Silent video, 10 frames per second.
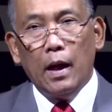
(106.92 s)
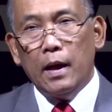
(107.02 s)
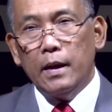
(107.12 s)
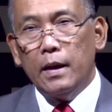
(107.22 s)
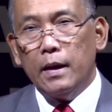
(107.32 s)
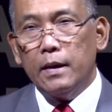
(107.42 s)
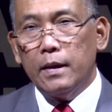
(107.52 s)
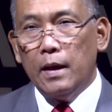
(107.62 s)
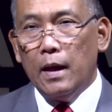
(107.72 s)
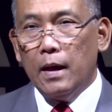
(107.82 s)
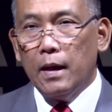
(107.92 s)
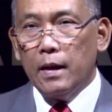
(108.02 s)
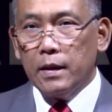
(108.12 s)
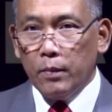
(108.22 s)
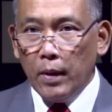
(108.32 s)
ayat yang
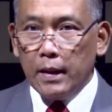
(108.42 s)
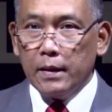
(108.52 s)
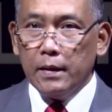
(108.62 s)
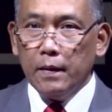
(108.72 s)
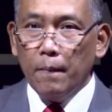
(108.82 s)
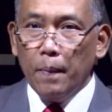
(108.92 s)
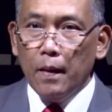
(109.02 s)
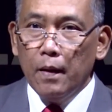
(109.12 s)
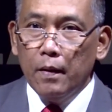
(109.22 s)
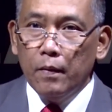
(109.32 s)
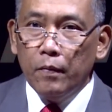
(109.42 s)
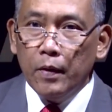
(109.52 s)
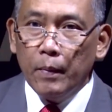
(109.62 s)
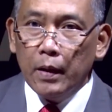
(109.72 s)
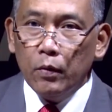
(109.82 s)
ke-11.
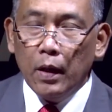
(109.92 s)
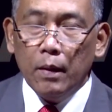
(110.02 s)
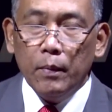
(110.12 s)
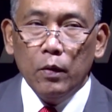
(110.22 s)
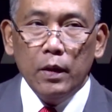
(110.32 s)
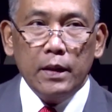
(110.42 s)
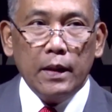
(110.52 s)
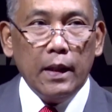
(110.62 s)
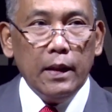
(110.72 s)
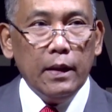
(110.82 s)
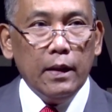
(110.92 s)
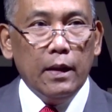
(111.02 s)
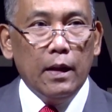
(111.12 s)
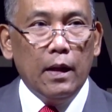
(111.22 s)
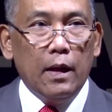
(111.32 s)
Firman Tuhan menuliskan,
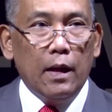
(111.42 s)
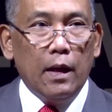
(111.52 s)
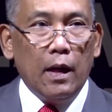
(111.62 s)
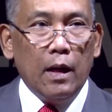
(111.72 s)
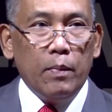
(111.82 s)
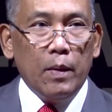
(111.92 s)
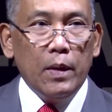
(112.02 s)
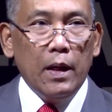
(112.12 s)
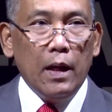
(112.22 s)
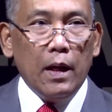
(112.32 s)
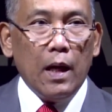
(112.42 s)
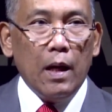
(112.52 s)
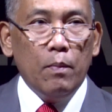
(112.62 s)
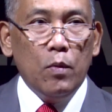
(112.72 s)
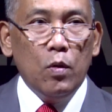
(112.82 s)
"Apabila
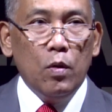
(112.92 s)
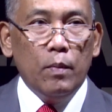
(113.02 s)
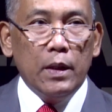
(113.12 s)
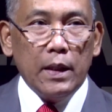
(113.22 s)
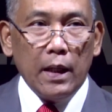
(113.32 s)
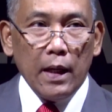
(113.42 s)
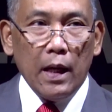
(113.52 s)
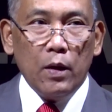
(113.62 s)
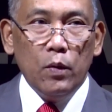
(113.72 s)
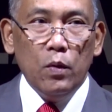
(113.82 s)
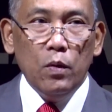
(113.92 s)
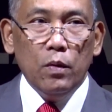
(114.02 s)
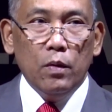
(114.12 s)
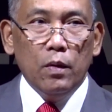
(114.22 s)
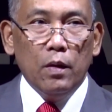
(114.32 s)
kamu mencari aku,
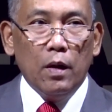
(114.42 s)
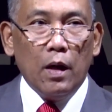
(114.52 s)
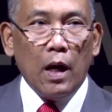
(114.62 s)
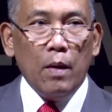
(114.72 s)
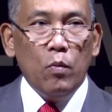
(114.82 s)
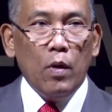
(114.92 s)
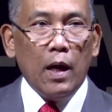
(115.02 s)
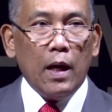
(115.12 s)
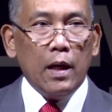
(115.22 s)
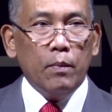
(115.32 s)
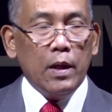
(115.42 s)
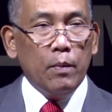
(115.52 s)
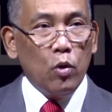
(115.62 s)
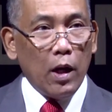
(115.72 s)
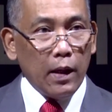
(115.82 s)
kamu akan
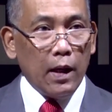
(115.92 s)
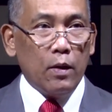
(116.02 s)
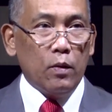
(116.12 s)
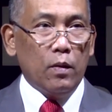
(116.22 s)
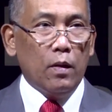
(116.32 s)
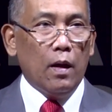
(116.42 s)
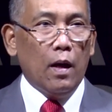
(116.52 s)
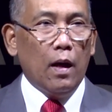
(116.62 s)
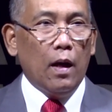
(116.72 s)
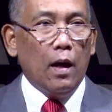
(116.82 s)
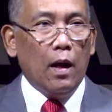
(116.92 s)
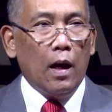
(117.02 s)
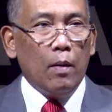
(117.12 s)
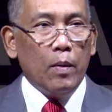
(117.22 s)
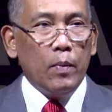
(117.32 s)
menemukan aku.
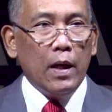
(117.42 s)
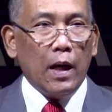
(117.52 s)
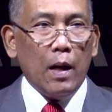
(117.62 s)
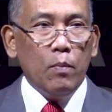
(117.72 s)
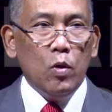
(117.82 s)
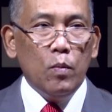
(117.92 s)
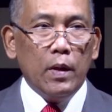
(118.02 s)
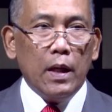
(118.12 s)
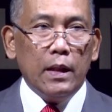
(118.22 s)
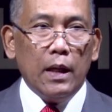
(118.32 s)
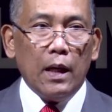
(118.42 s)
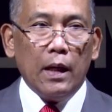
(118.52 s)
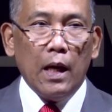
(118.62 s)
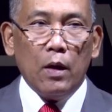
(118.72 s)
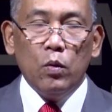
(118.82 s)
Apabila kamu
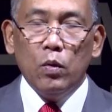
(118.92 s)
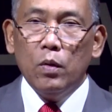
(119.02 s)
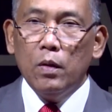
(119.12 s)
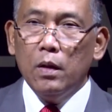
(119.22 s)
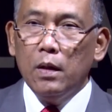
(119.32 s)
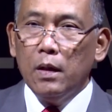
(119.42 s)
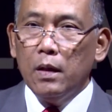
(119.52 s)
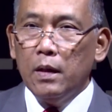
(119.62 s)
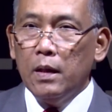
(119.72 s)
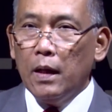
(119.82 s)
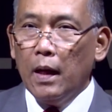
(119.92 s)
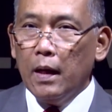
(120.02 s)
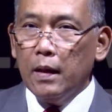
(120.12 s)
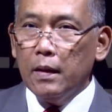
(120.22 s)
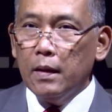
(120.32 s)
menanyakan aku
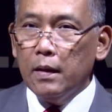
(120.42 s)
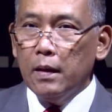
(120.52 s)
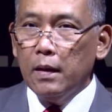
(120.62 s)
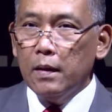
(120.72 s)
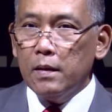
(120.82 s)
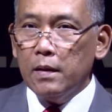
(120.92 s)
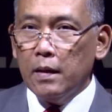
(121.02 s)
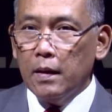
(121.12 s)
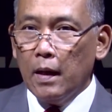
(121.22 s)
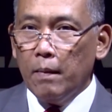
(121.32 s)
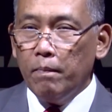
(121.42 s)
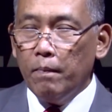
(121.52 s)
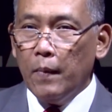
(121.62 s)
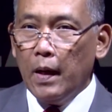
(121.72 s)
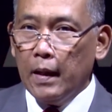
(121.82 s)
dengan segenap
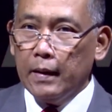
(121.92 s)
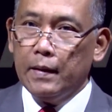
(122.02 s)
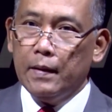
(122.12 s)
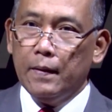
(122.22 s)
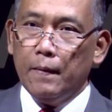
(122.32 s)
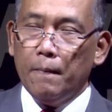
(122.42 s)
hati."